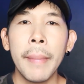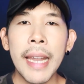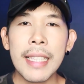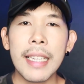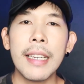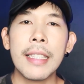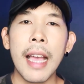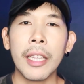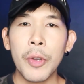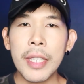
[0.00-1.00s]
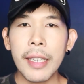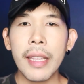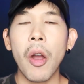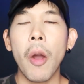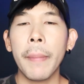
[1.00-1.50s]
มันอาจจะเกิดจากทฤษ
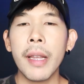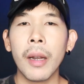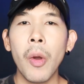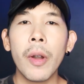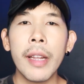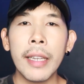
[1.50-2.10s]
ฎีของเปลือกโลกเค